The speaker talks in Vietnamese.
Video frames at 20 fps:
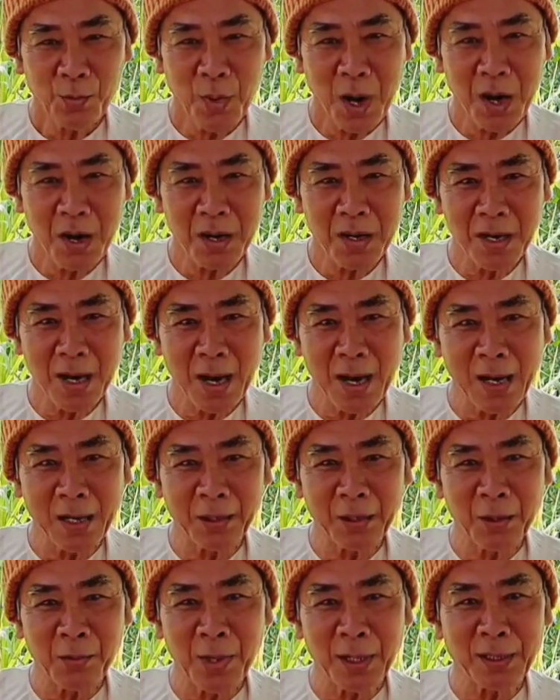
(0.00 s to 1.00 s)
nó bự
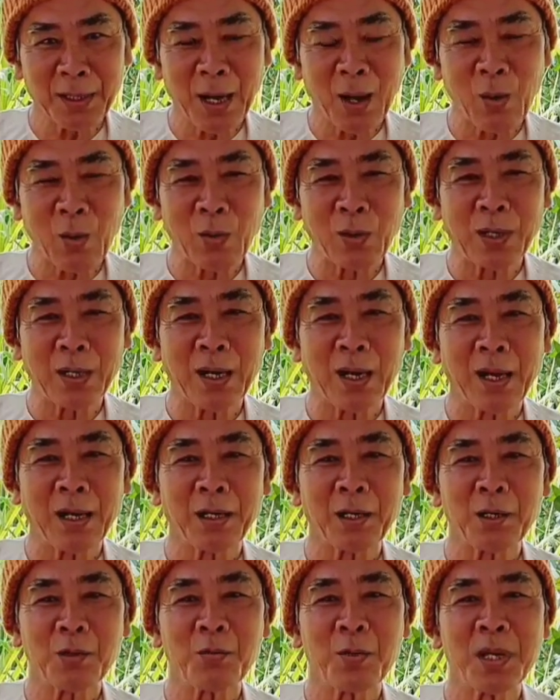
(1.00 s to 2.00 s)
ra rồi bắt đầu
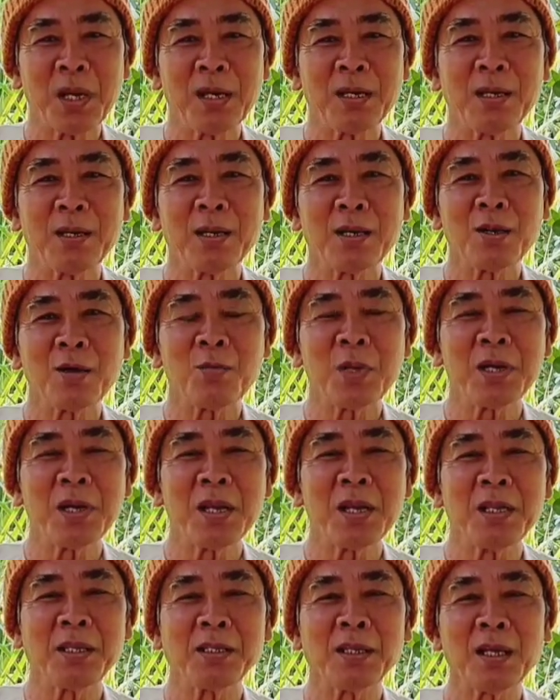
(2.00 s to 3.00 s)
là nó mới nó mới
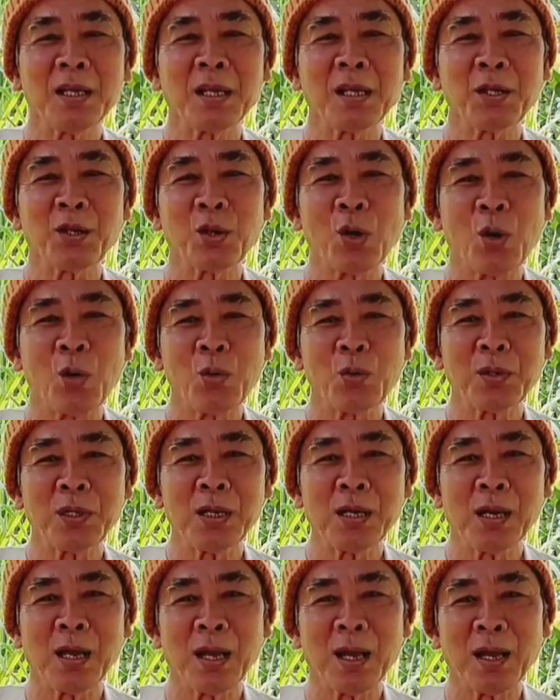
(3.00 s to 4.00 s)
đi tới cái chỗ
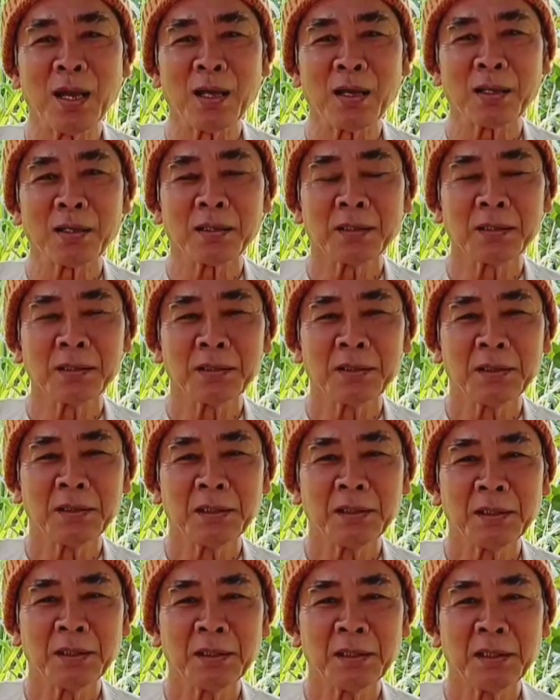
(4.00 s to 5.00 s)
là
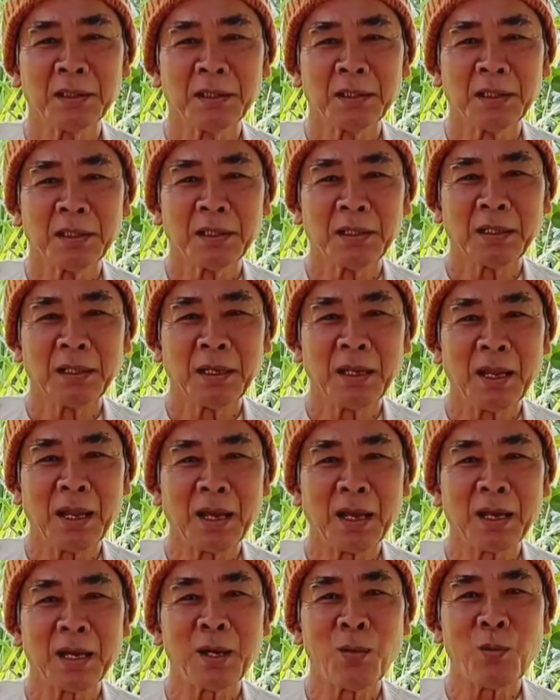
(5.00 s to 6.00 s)

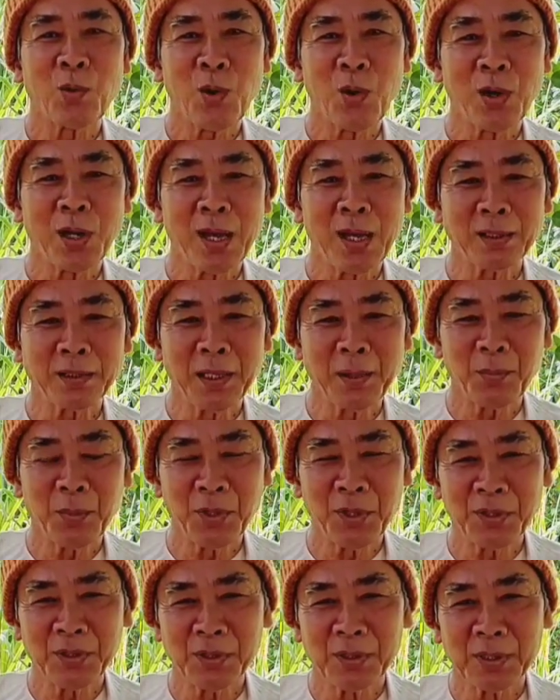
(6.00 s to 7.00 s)
là không còn can thiệp
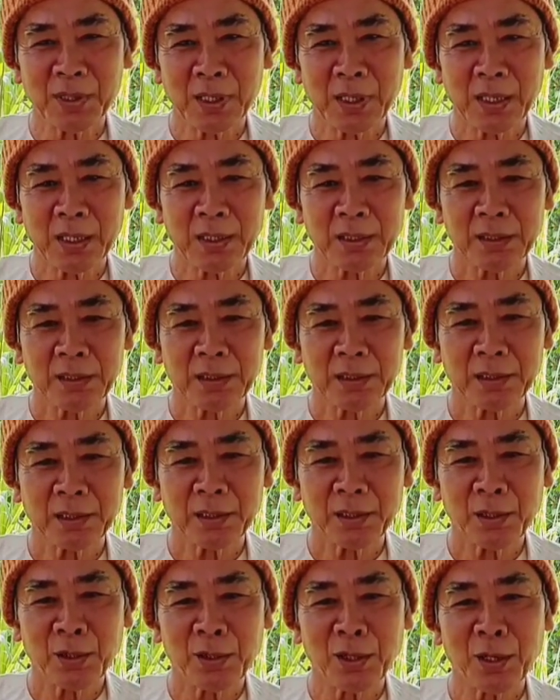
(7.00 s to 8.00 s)
được
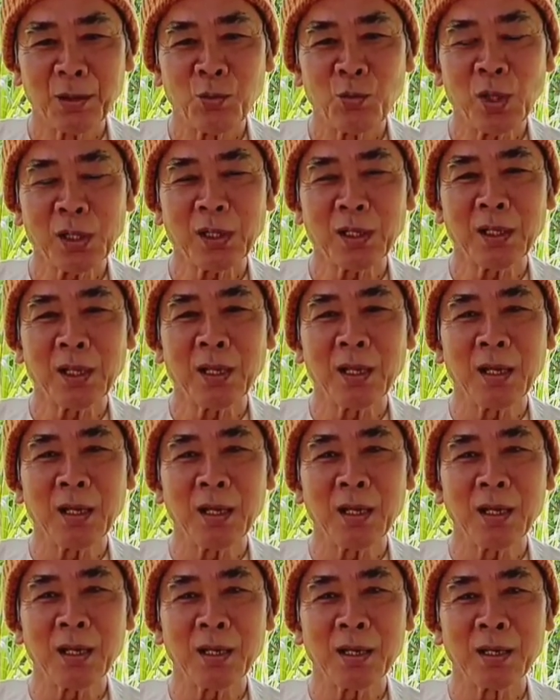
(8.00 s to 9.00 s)
cho nên quắc
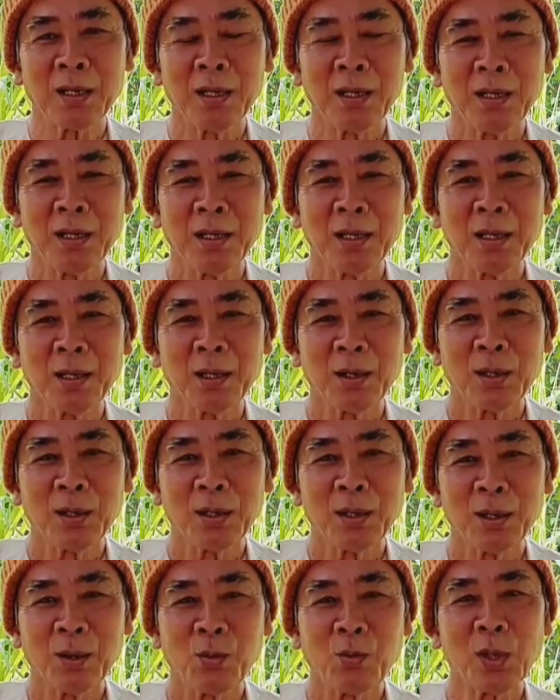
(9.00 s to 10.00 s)
à,
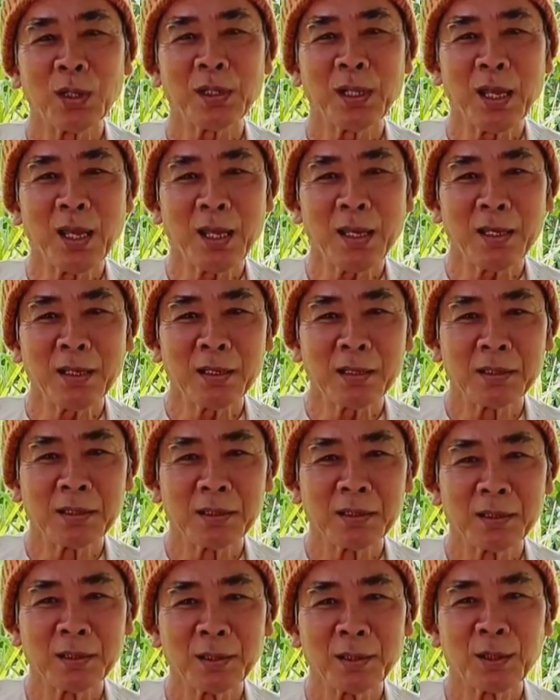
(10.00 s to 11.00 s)
Ờ, quốc tế
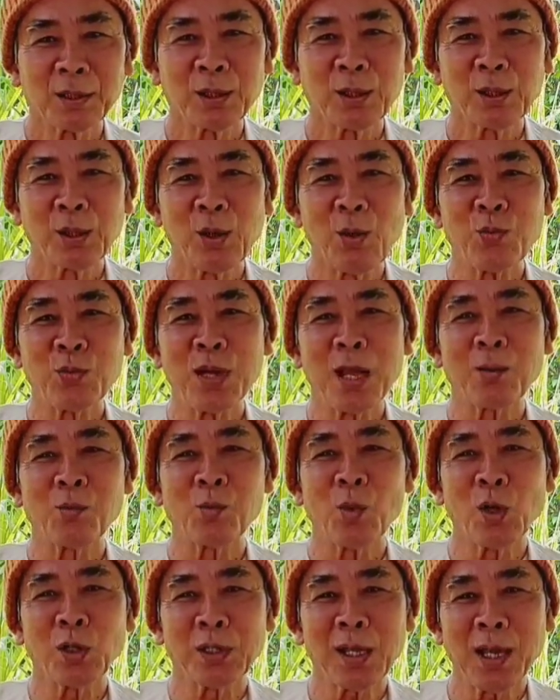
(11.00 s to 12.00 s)
cũng
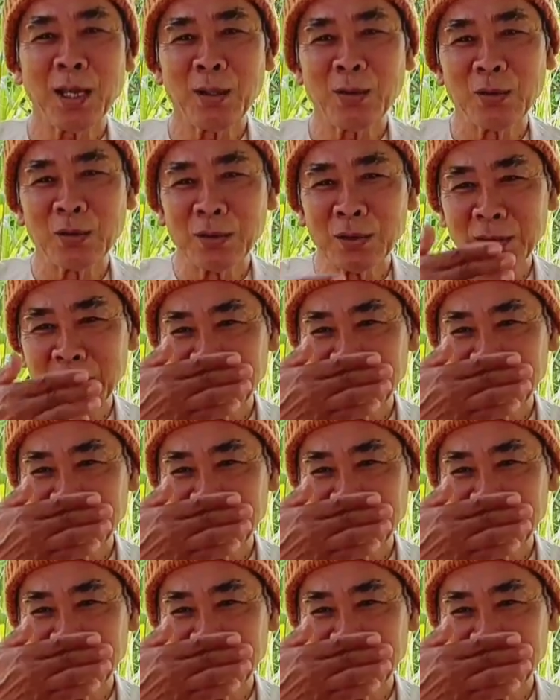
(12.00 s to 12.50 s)
đành bó tay luôn